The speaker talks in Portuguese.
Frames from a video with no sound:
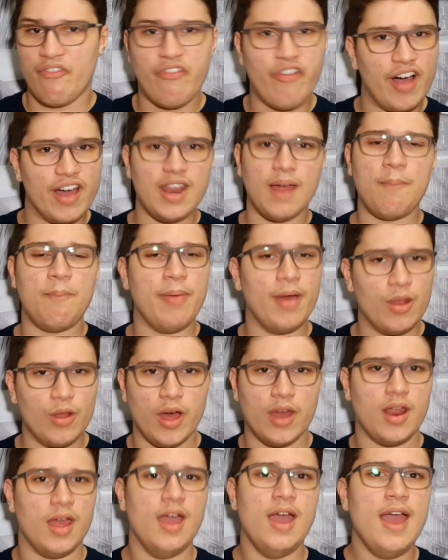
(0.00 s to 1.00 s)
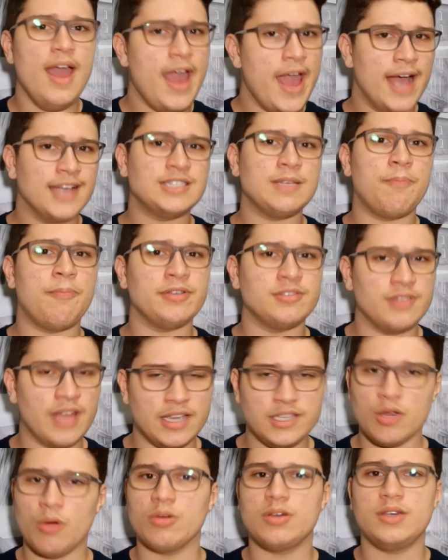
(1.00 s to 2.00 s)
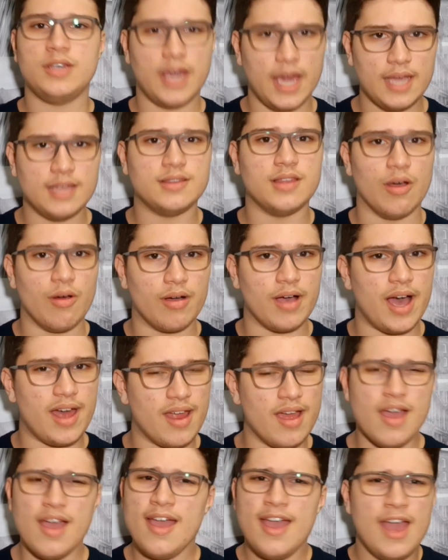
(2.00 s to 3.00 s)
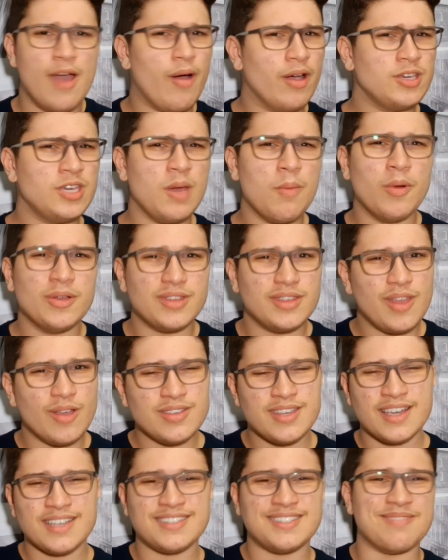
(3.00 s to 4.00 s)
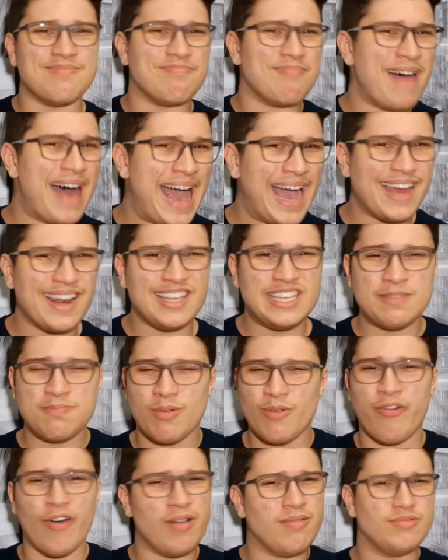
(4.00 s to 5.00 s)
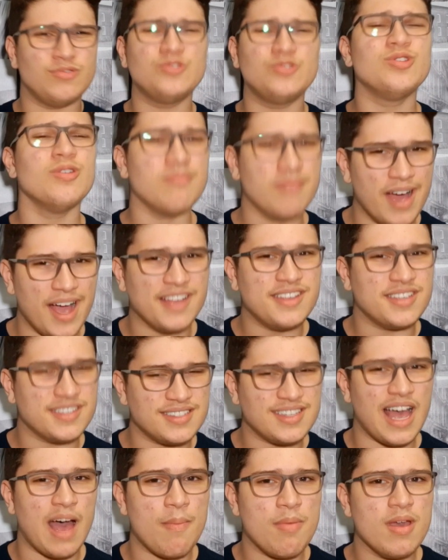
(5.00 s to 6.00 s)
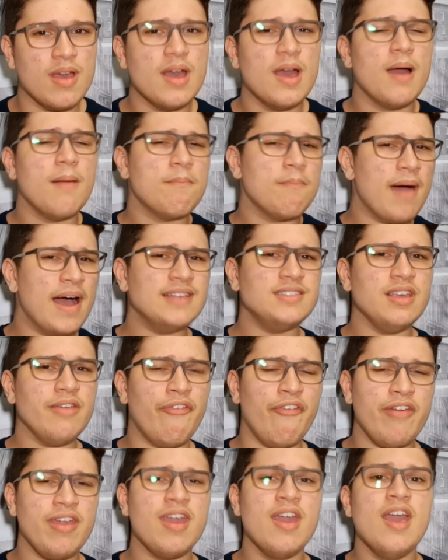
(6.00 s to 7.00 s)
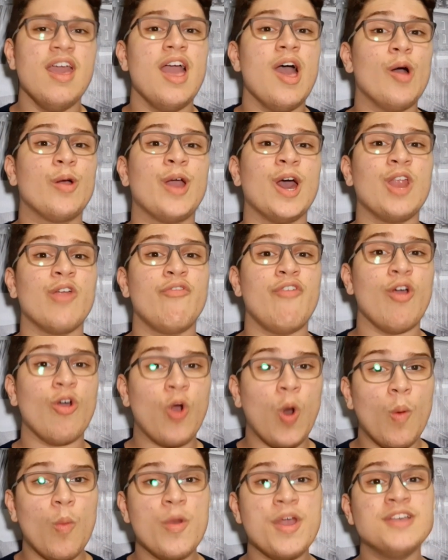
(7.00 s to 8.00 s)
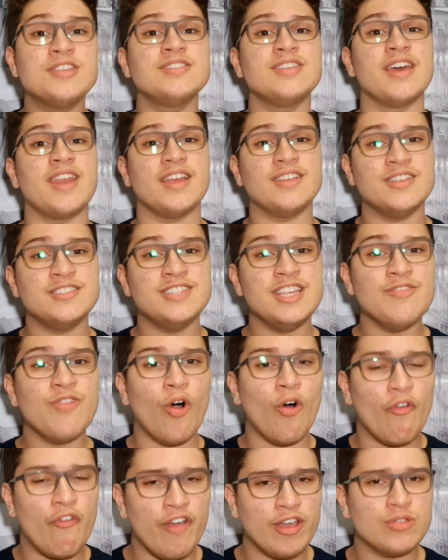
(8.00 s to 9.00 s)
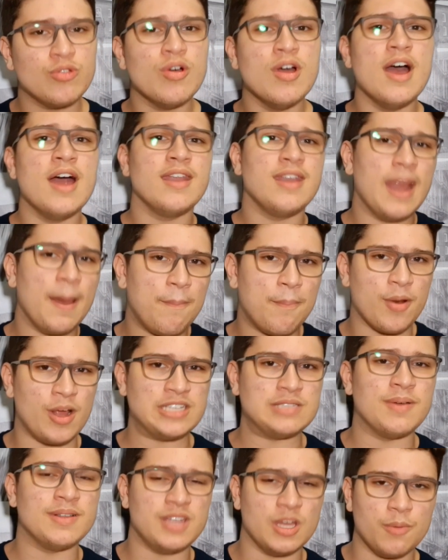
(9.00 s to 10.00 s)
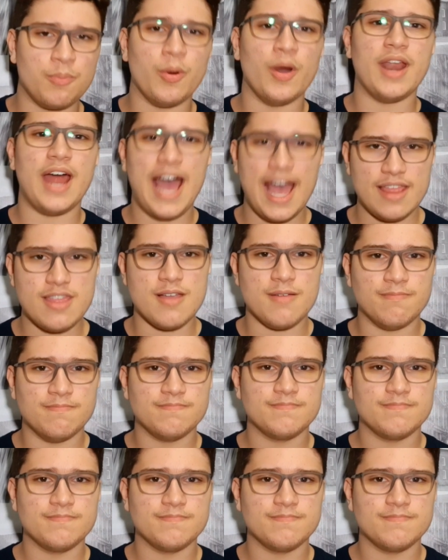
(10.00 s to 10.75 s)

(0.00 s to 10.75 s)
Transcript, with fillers: Vânia pelona, essa personagem é o Ken então, cara. Eu achei muito Deus Ex Machina, tipo, foi too much, sabe? Mas enfim, eu quero ver como isso será desenvolvido na próxima temporada.